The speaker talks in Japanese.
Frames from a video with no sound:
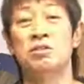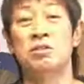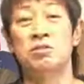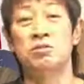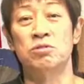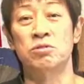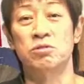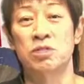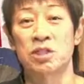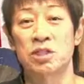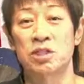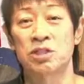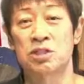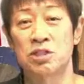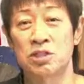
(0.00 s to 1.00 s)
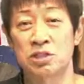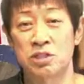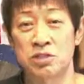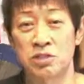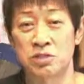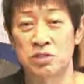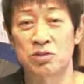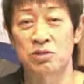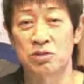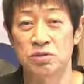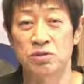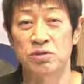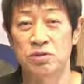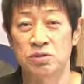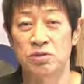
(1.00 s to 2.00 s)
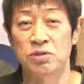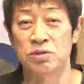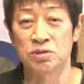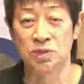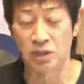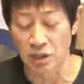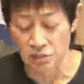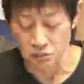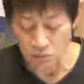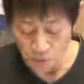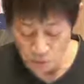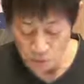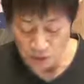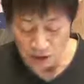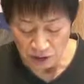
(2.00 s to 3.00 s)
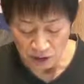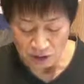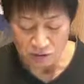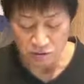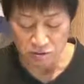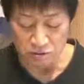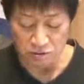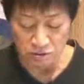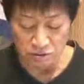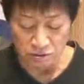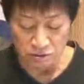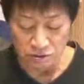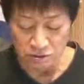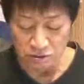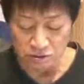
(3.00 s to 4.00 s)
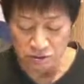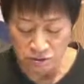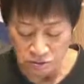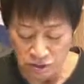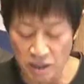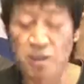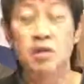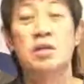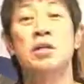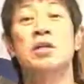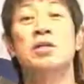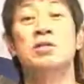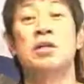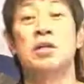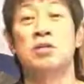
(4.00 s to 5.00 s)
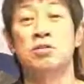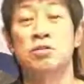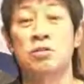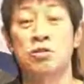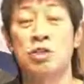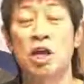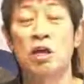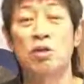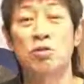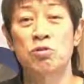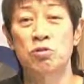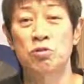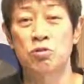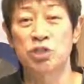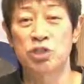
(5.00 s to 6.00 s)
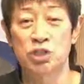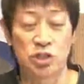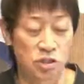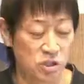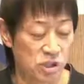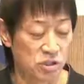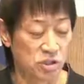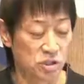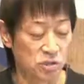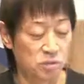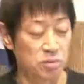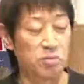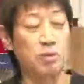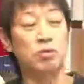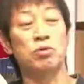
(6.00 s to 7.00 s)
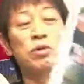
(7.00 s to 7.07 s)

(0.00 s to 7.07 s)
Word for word: いるという悲しい、そういう、こういろんな過去も持たれているということなんですけどね。さあ、その戦闘シーンですけども、まあこれ